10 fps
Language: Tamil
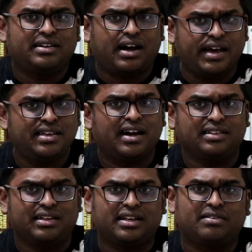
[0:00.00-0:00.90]

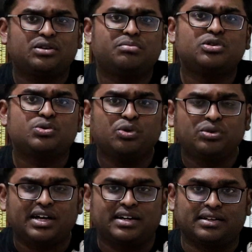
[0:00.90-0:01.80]
ஹையாகுது அதாவது ரொம்ப
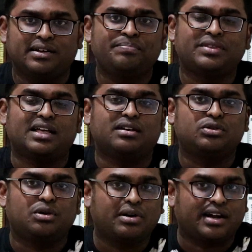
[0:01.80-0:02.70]
ஸ்மூத்தாக இருக்குது
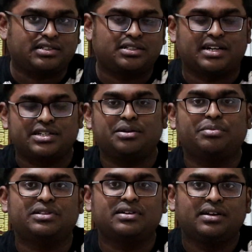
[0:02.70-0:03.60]
அதாவது ரொம்ப கஷ்ட
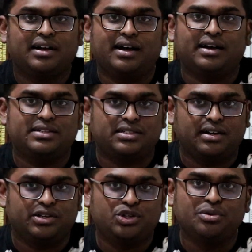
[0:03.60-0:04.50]
கஷ்டப்பட்டு
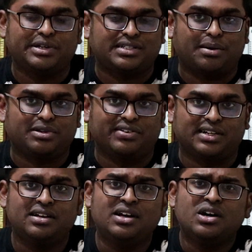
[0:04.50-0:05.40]
சீவ் பண்ணி சாப்பிட
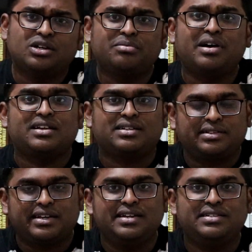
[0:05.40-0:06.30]
வேணாம் ரொம்ப
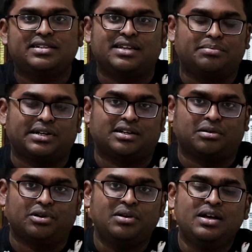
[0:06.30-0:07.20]
அசால்ட்டாக ஈஸியாக சாப்பிடலாம்
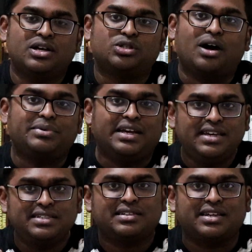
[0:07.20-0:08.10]
நம்ம ஸோ அப்படி
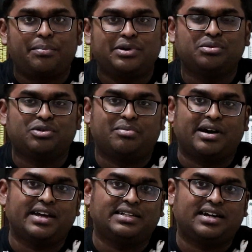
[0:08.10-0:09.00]
ஈஸியாக சாப்பிட்றது
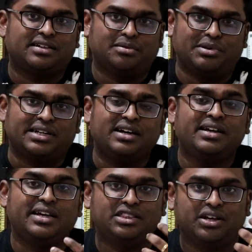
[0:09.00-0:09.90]
மூலமாக என்ன ஆகுது அப்படின்னா
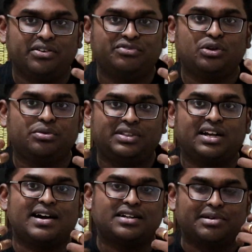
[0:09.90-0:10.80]
இந்த இவ்வளோ
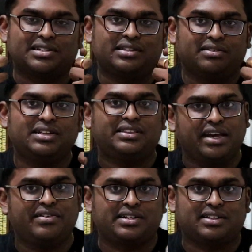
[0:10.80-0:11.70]
திக்கான மசில்ஸ் வந்து
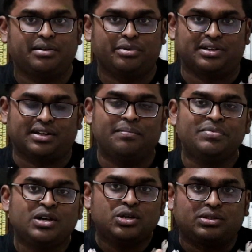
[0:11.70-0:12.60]
தேவையற்றதாக போயிருக்கு
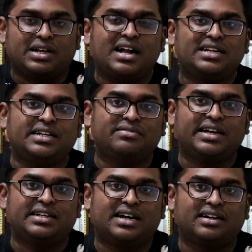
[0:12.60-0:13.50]
ஸோ
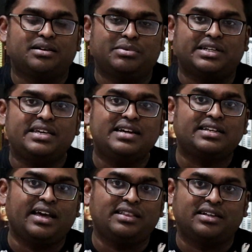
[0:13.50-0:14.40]
நாளடைவில் என்ன ஆகுது அப்படின்னா
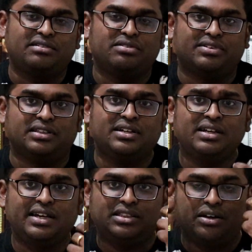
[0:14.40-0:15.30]
இயற்கை தேர்வு வந்து
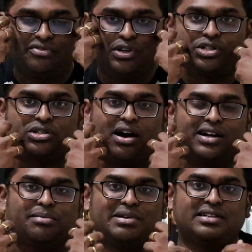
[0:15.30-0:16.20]
இந்த இவ்வளோ
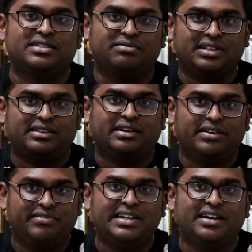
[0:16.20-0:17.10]
ஸ்ட்ராங்கான மசில்ஸ் வந்து
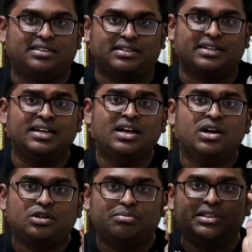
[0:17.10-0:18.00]
வெளியே எடுத்துகிட்டு
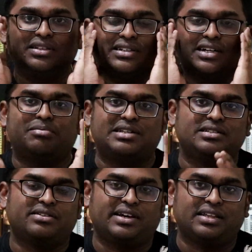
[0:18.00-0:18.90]
ரொம்ப தின்னான
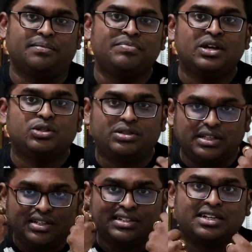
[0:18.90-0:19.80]
மசில்ஸ் வைக்கிது ஸோ
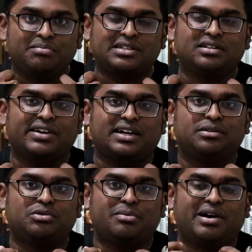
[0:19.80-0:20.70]
இந்த தின்னான மசில்
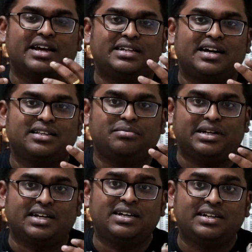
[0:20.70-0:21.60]
வைக்கிறது மூலமாக என்ன ஆகுது
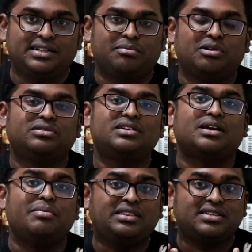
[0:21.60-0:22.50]
அப்படின்னா நம்ம வந்து
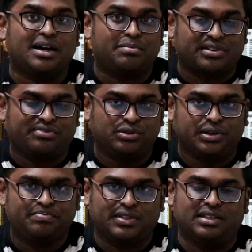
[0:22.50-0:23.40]
சமைத்து சாப்பிட்ற ஃபுட்டு
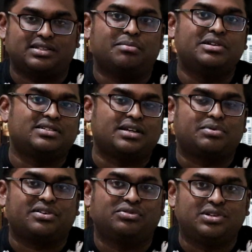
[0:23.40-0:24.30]
அந்த சமைச்சு
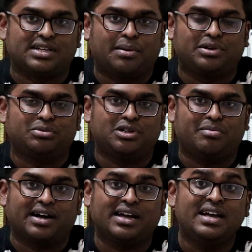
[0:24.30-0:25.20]
சாப்பிட்ற ஃபுட்டை சாப்பிட்றது
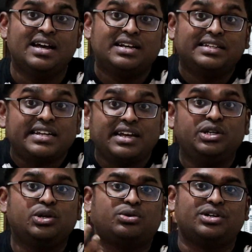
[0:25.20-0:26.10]
மூலமாக நிறைய
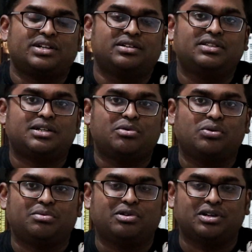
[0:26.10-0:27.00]
நியூட்ரிஷன் வந்து நம்ம
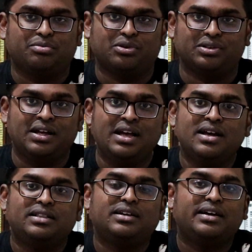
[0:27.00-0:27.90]
உடம்புக்குள்ளே போகுது
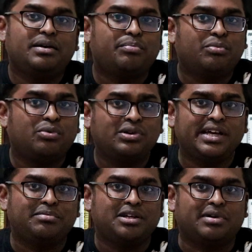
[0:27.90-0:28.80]
இந்த இப்போ
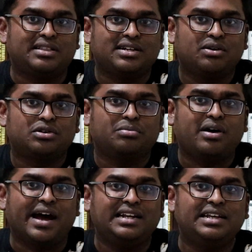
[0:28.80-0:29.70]
மூளை அப்படின்னு பார்த்தீங்கன்னா ஒரு
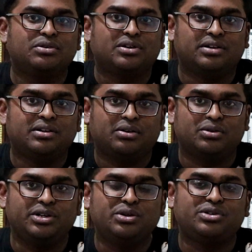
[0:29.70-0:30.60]
ரொம்ப ஹைலி ஒரு
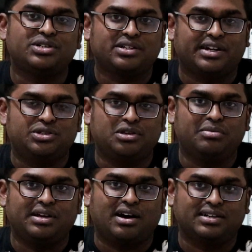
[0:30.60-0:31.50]
ஒரு நியூட்ரிஷன்
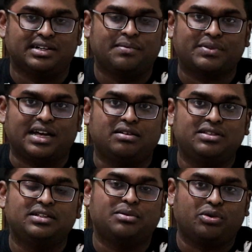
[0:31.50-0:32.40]
கன்சியூமிங் ஆர்கன்
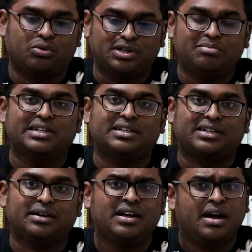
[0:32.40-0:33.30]
அதாவது நம்ம உடம்புல
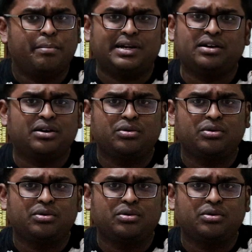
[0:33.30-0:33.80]
இருக்கிற பல